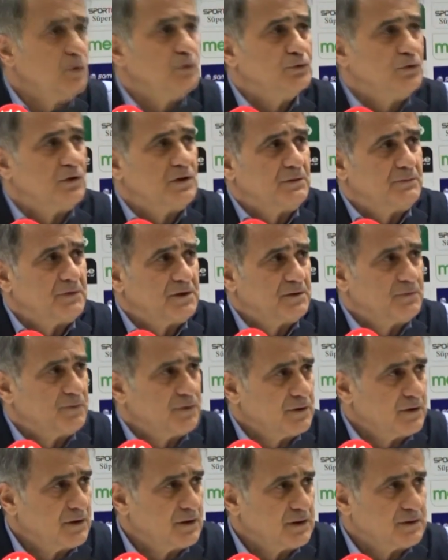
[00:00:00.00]
söylemedim
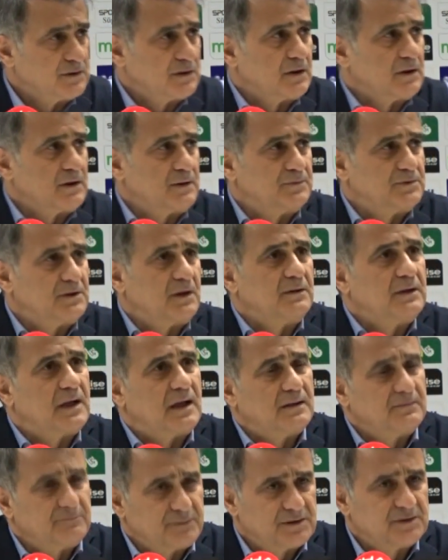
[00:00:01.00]
onlara hiç. Evet. Kimse,
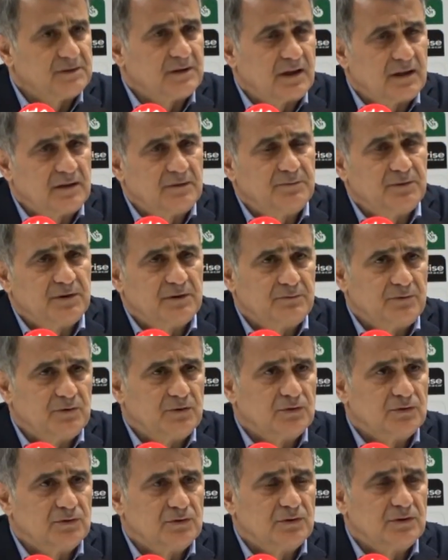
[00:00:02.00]
yani biz Ali Bey
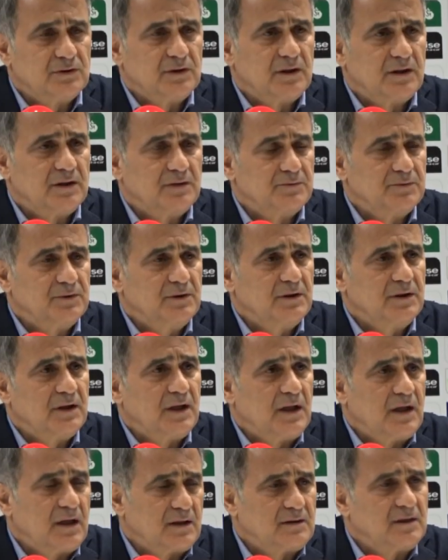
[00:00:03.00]
biliyordu naibi.
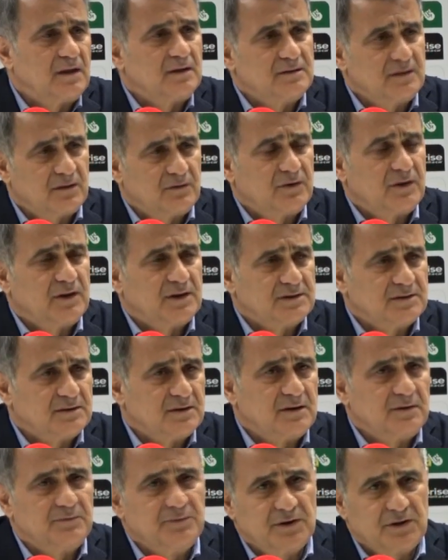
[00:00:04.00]
Hatta devre
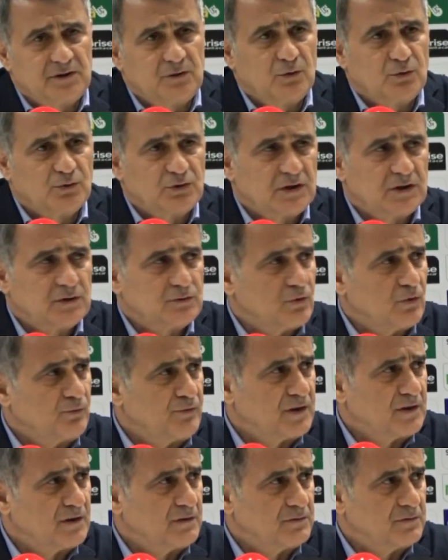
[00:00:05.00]
arasında da bir iki hocaya
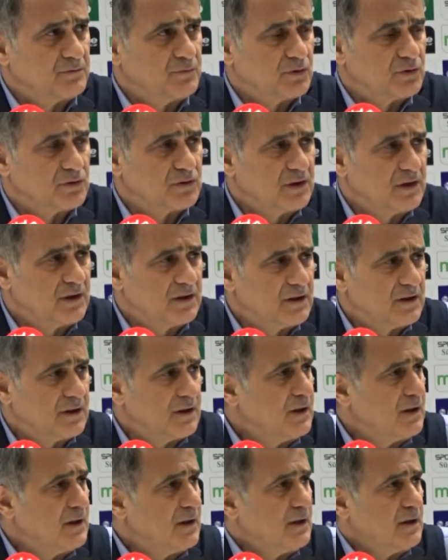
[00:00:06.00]
onlar da bilmiyordular.
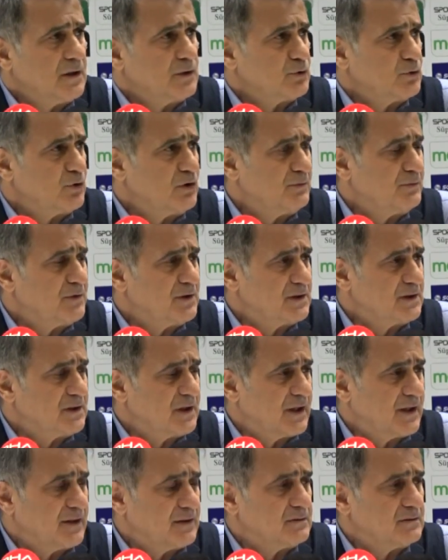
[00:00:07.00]
Söylemedik
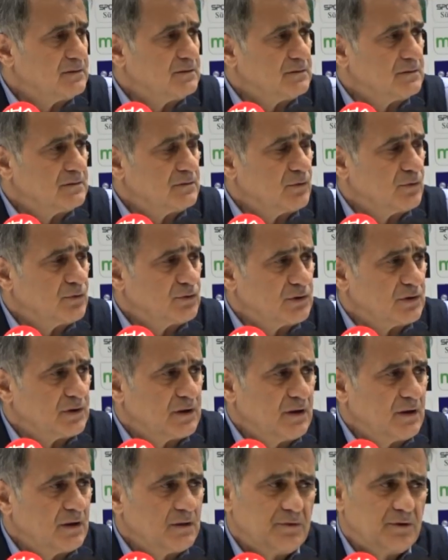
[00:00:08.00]
yani e,
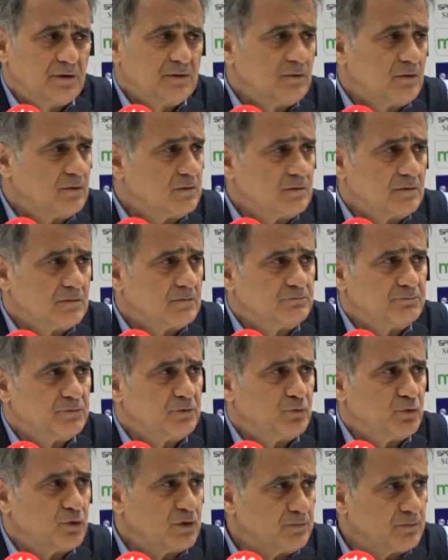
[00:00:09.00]
hocalara ama
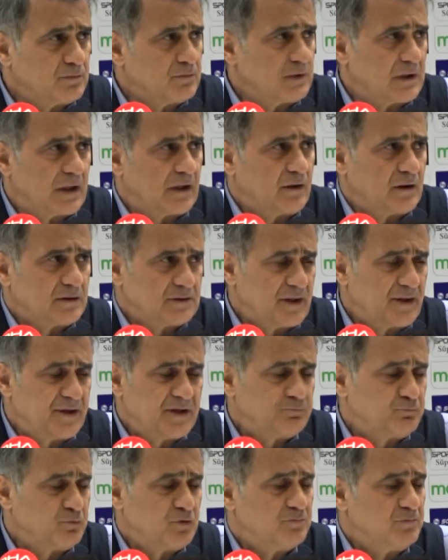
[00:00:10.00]
bilmiyorum. Yani
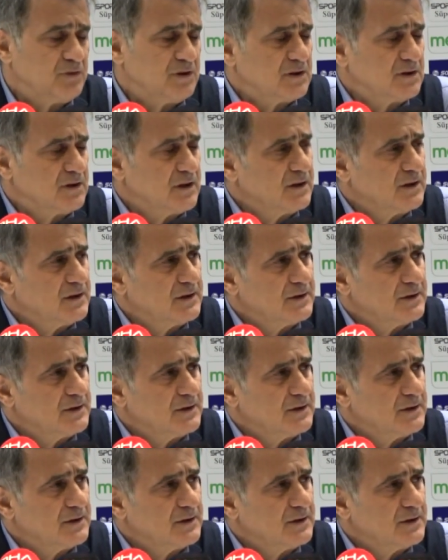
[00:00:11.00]
zannetmiyorum bildiklerini.